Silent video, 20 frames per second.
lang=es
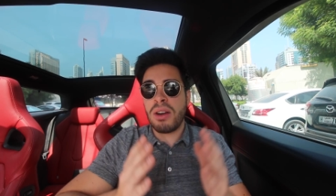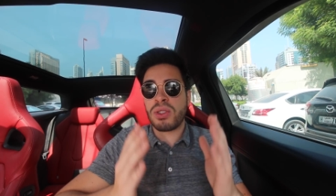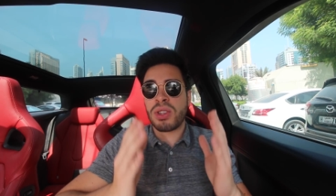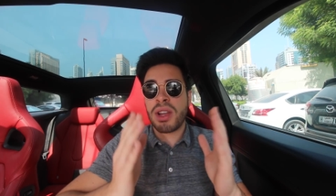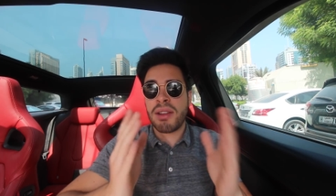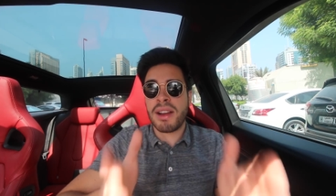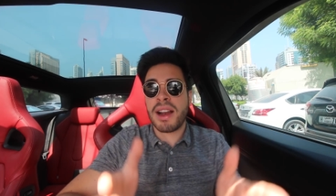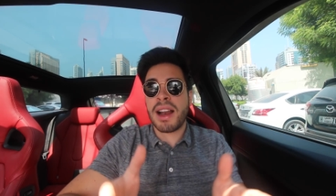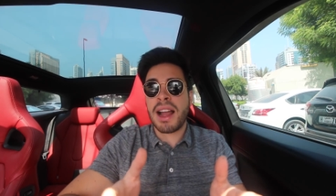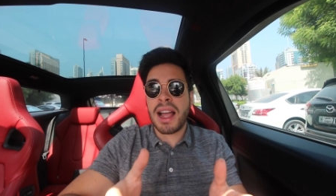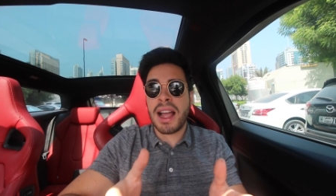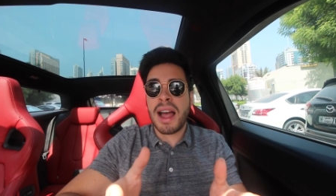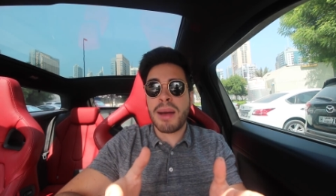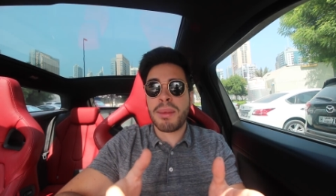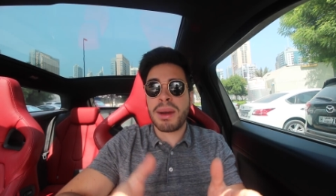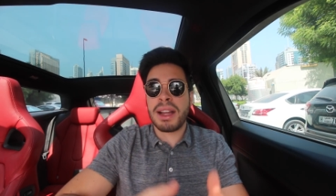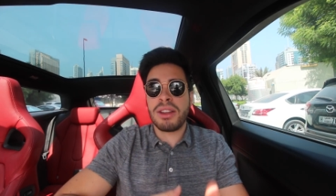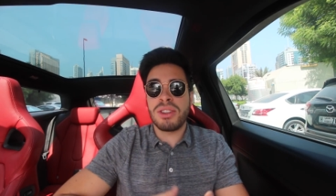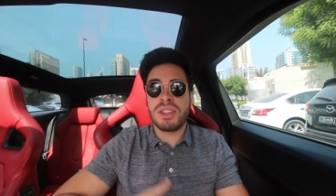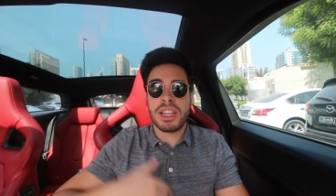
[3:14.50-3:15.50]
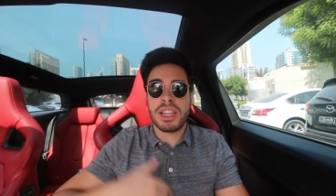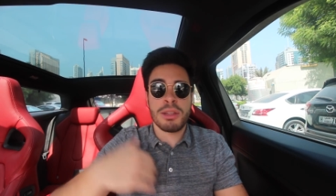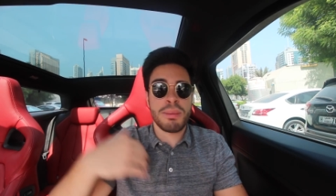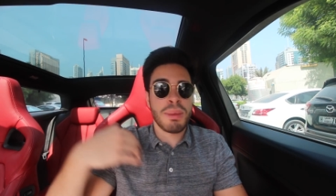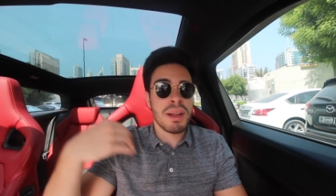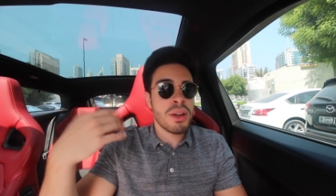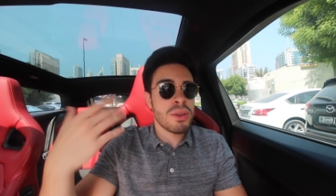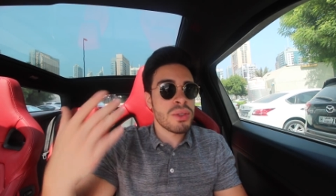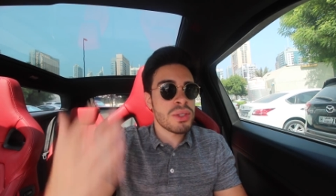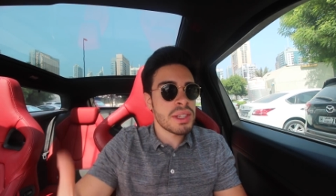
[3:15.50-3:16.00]
os hable la cámara y os
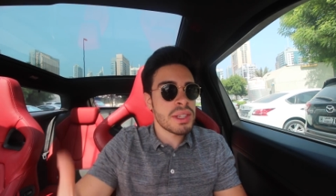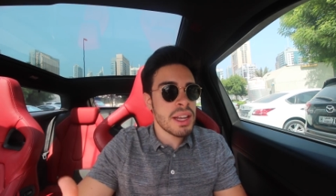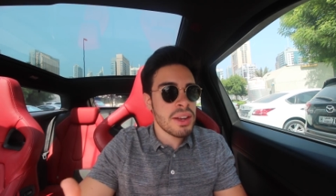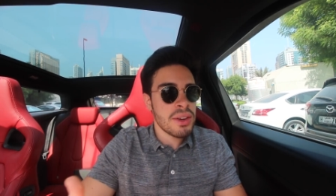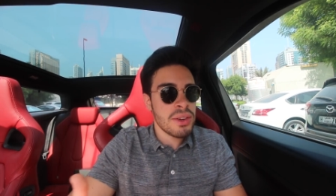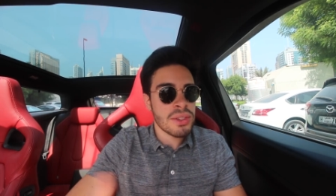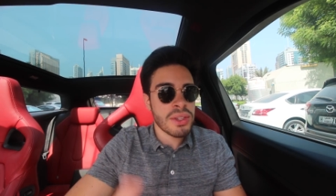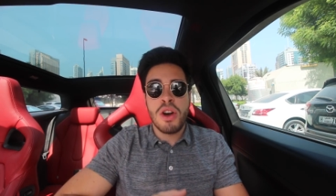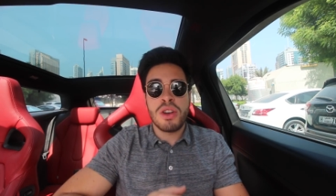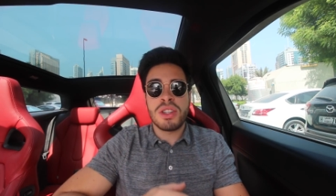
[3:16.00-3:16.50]
explique consejos,